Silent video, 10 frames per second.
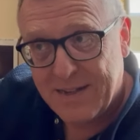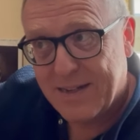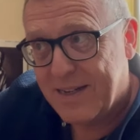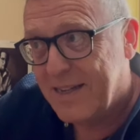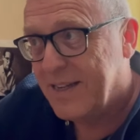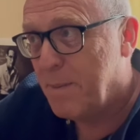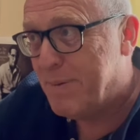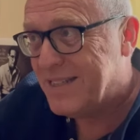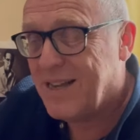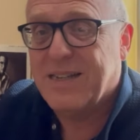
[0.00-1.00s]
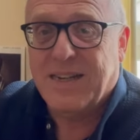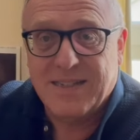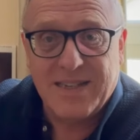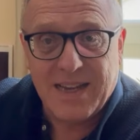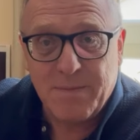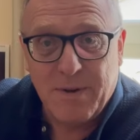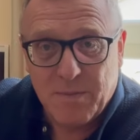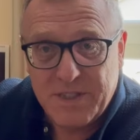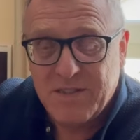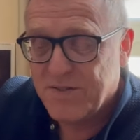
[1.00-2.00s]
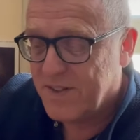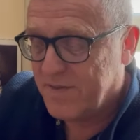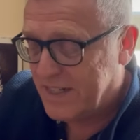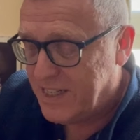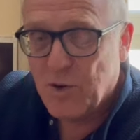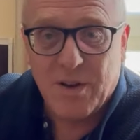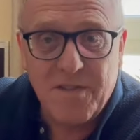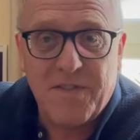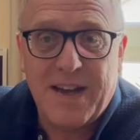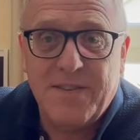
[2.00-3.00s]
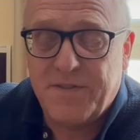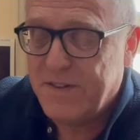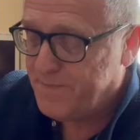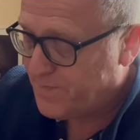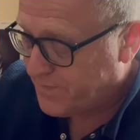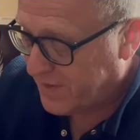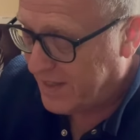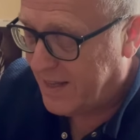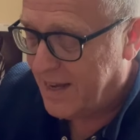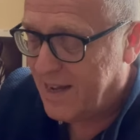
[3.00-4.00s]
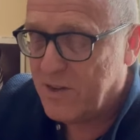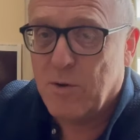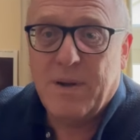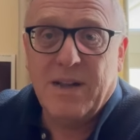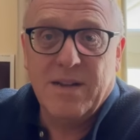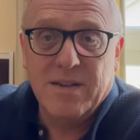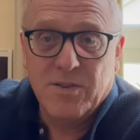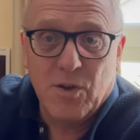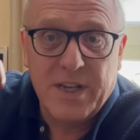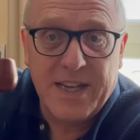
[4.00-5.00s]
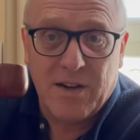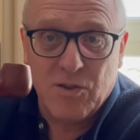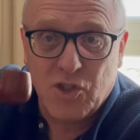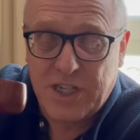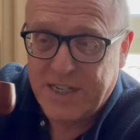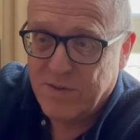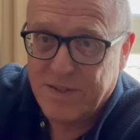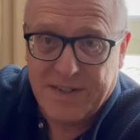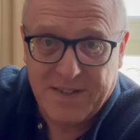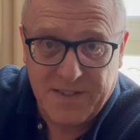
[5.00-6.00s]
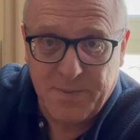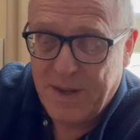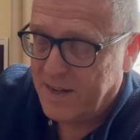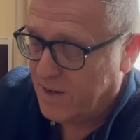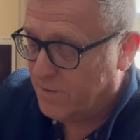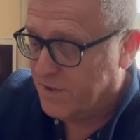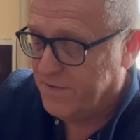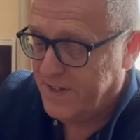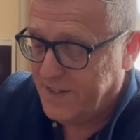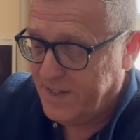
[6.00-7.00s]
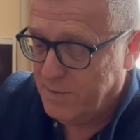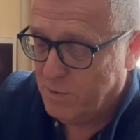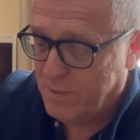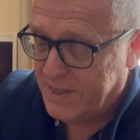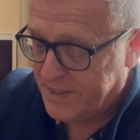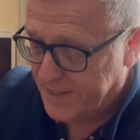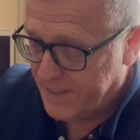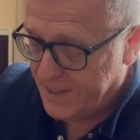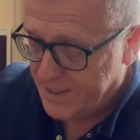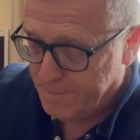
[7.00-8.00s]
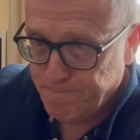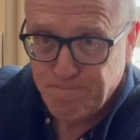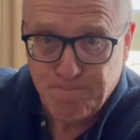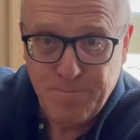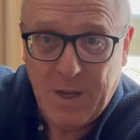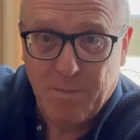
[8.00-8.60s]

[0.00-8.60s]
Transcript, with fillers: gebessert hat, sag ich mal, beziehungsweise weil die neue Pfeife da nochmal deutlich heraussticht. Und das ist mir halt aufgefallen in dem Moment. Ja,